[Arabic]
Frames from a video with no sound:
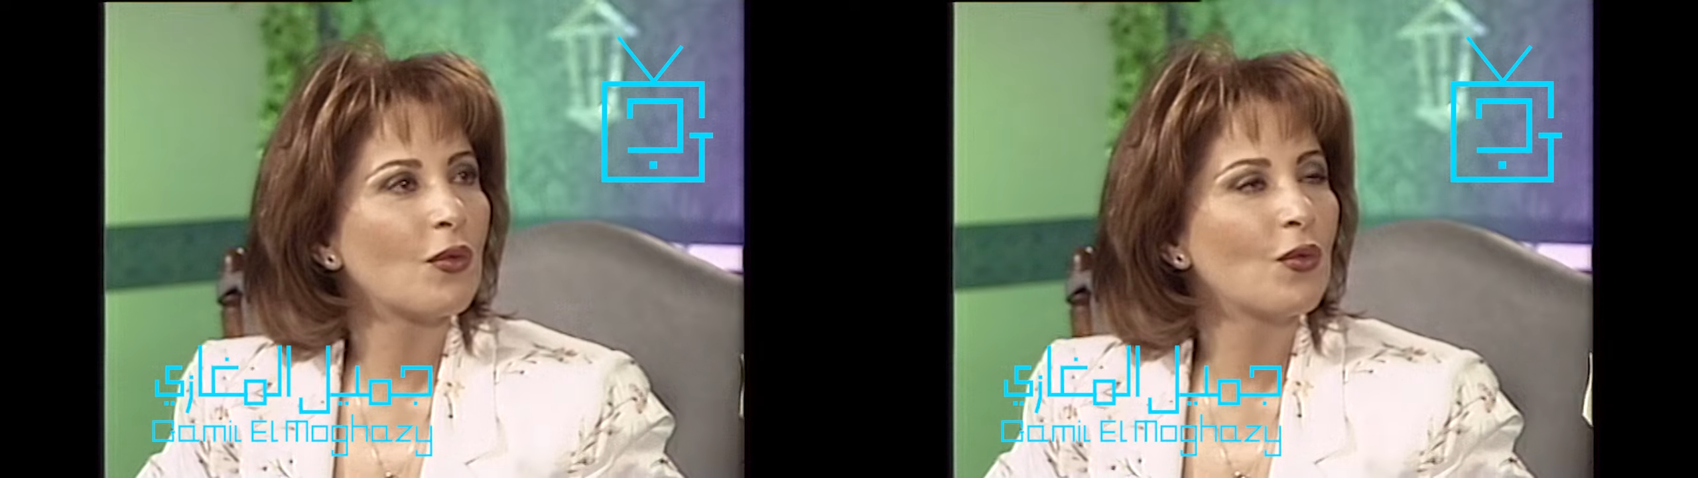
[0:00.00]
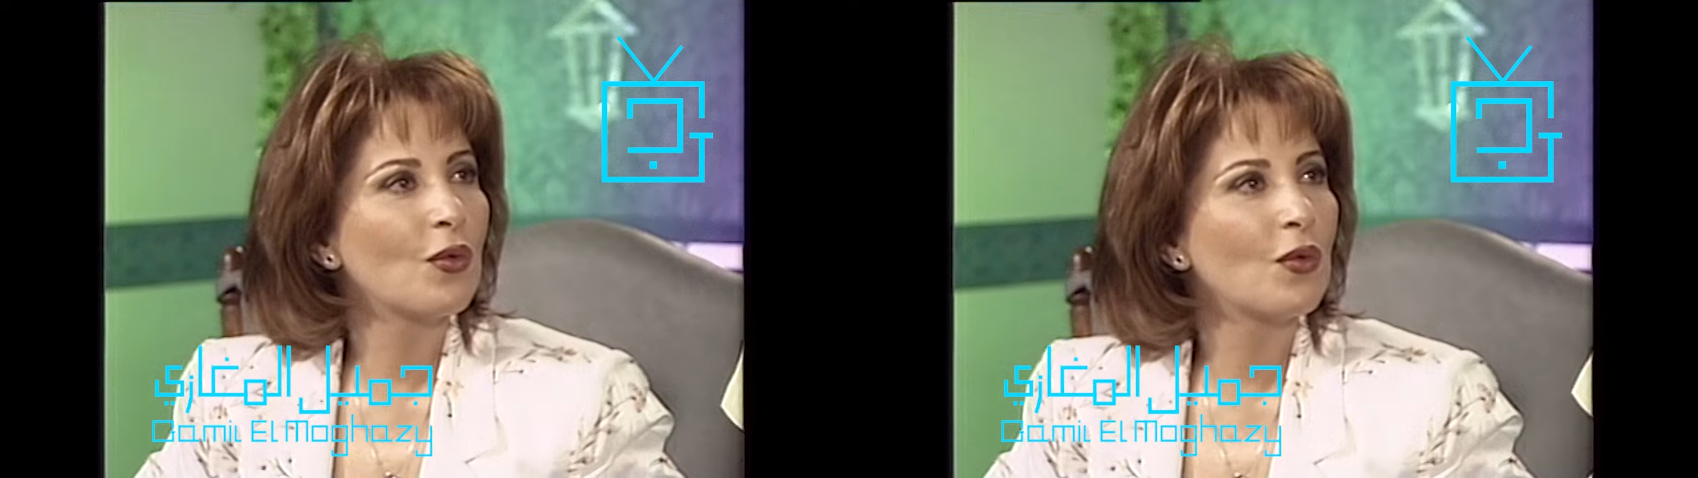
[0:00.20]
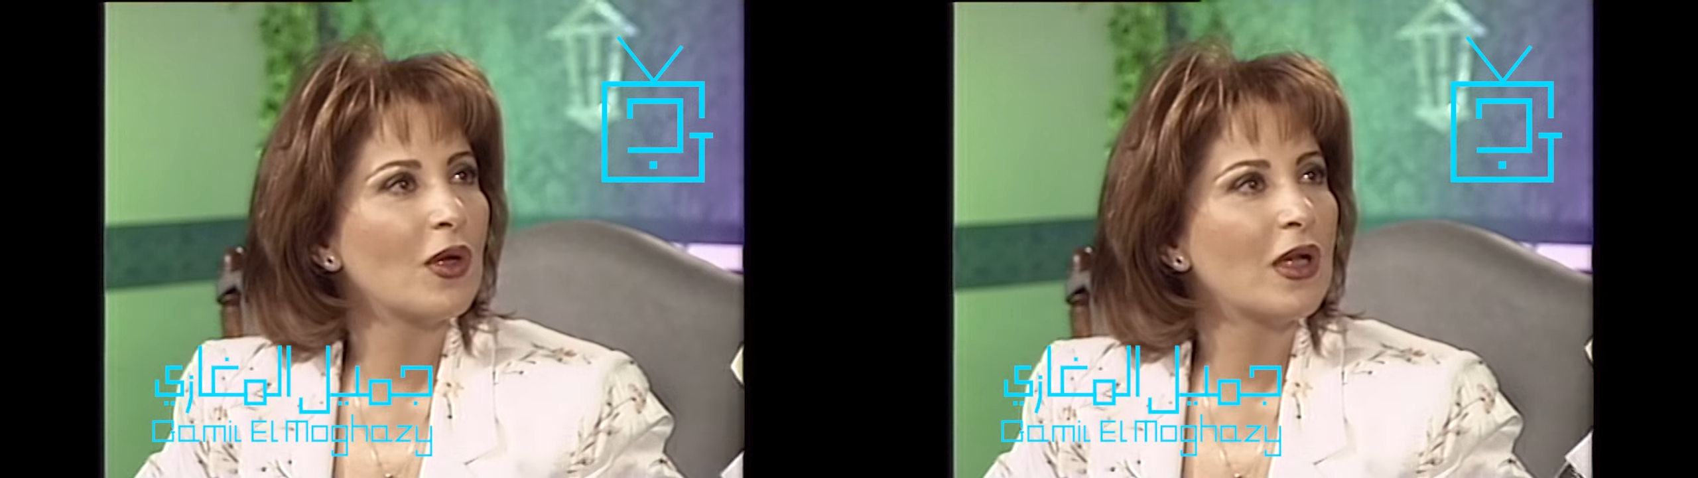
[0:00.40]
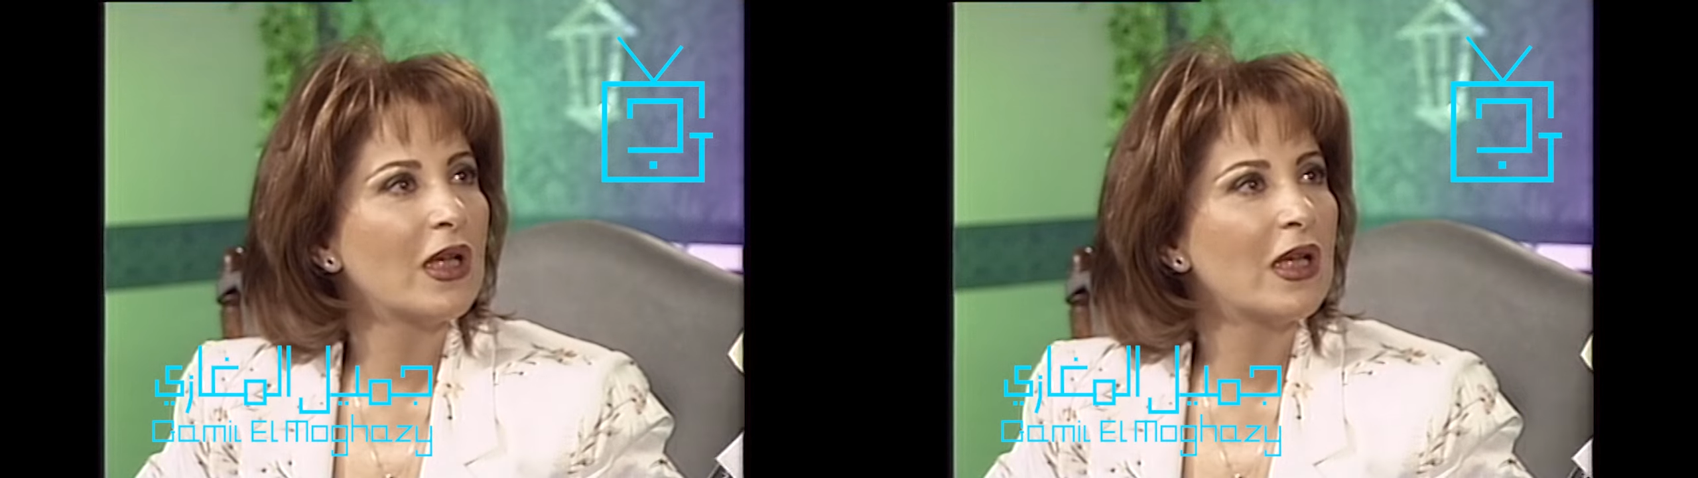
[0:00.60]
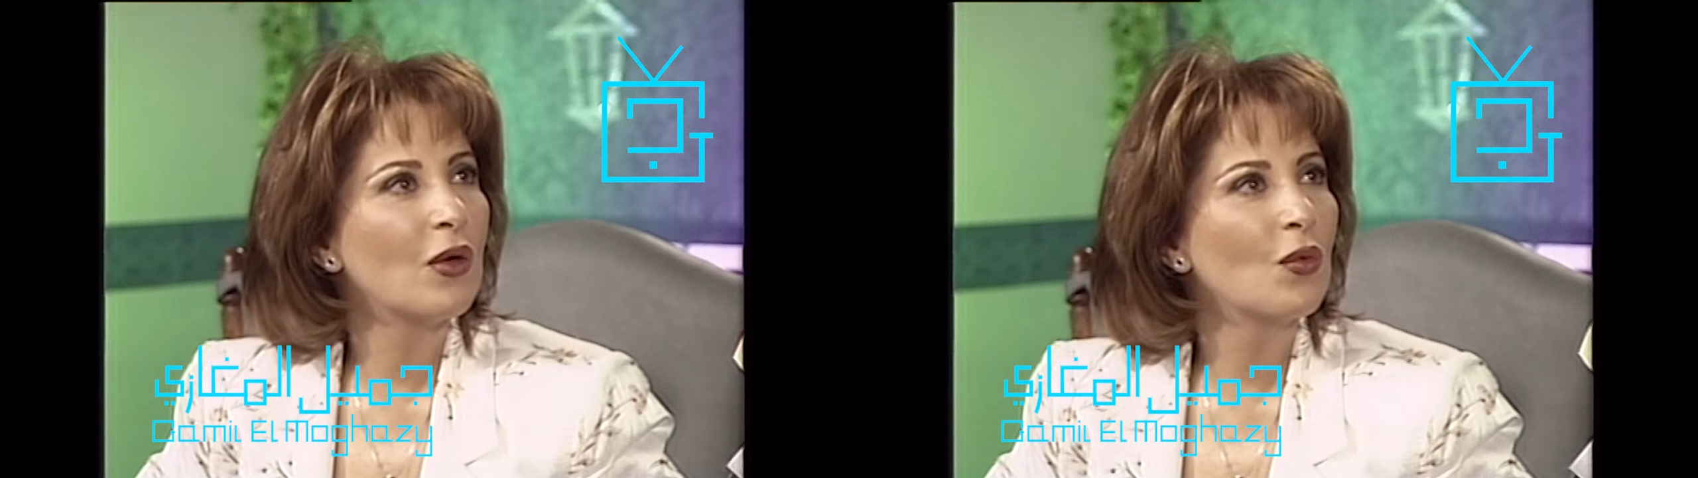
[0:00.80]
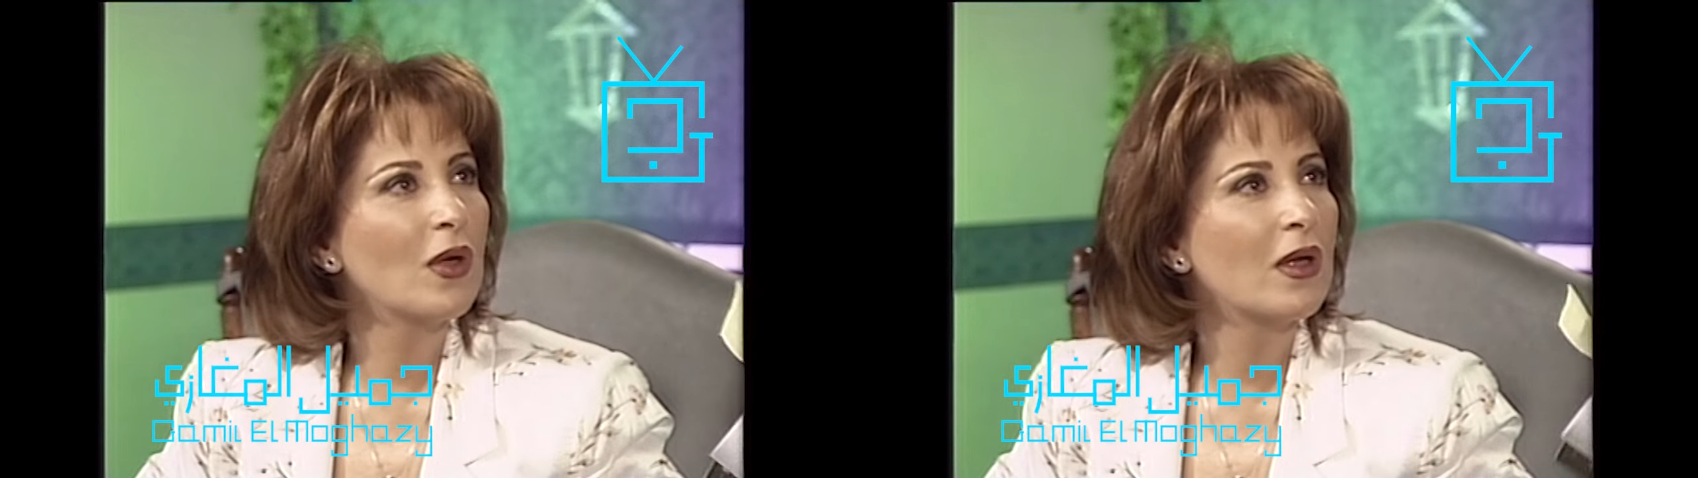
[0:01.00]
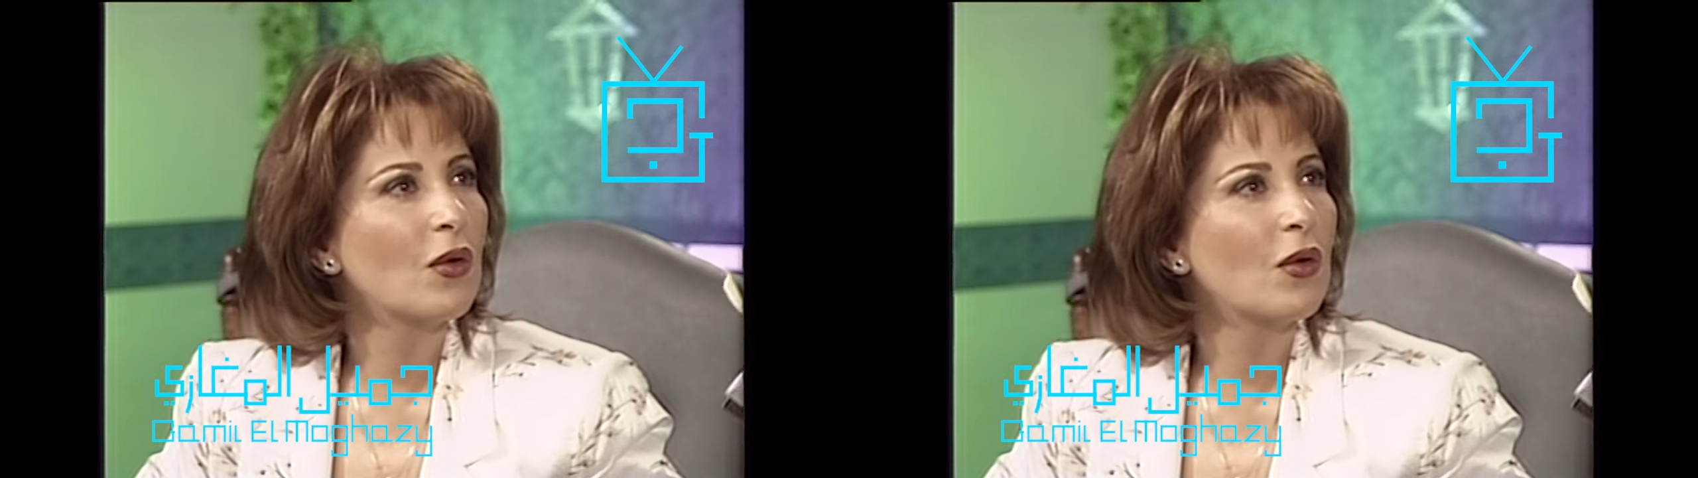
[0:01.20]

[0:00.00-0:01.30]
و... آه. و...